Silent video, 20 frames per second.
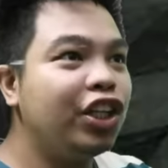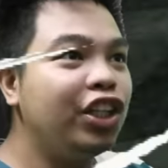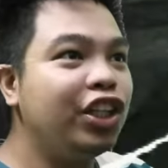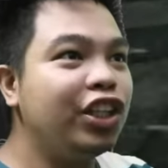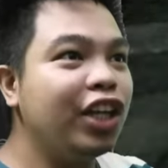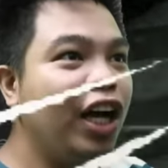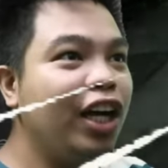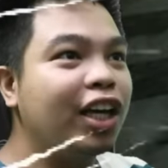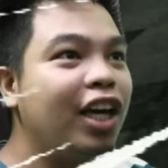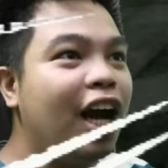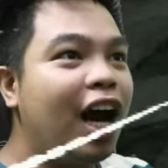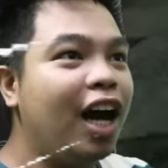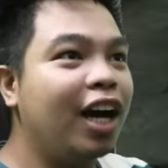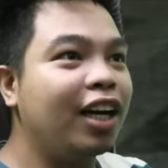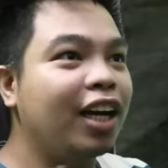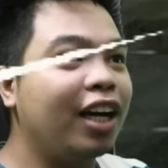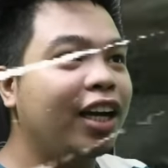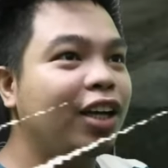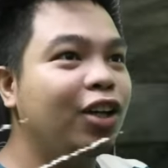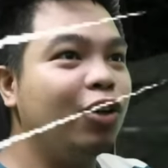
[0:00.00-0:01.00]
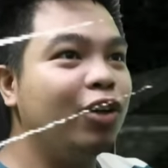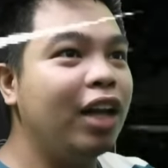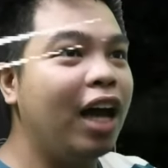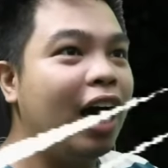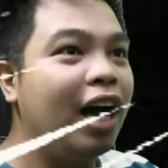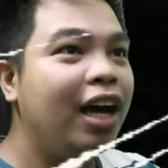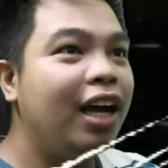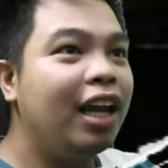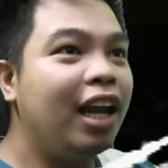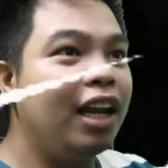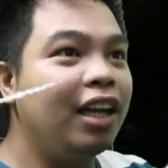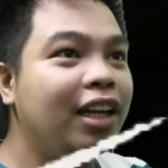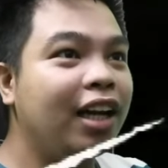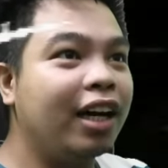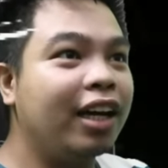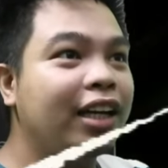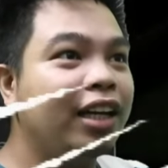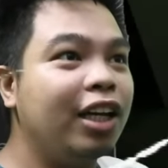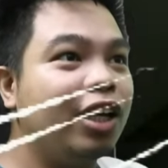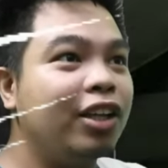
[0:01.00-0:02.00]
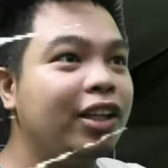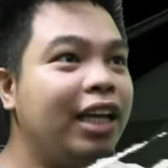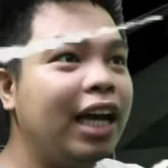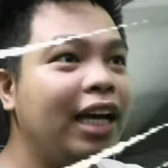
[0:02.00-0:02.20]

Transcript: Iyoy! Ang laki nun ah. Ang laki nun